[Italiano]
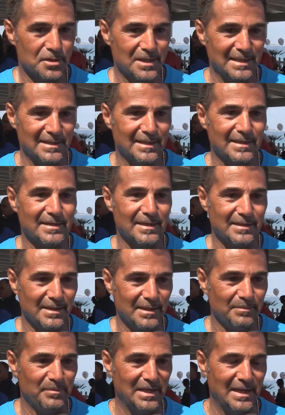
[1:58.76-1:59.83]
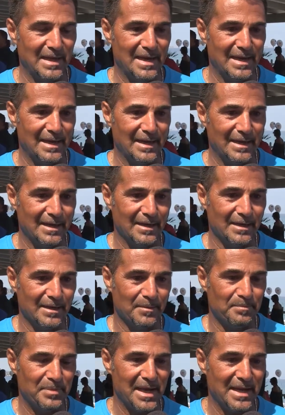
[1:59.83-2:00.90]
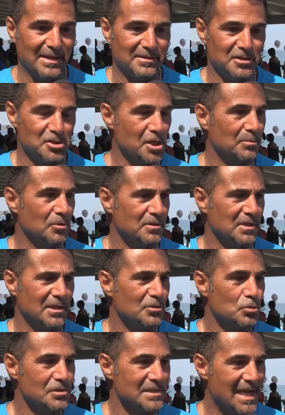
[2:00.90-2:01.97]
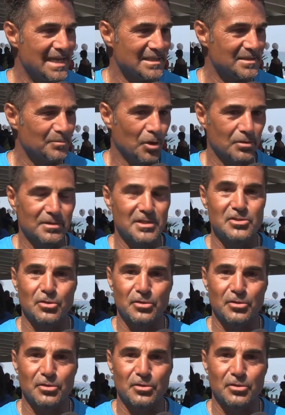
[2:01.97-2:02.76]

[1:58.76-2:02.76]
giornata incredibile, piena diciamo, di entusiasmo, di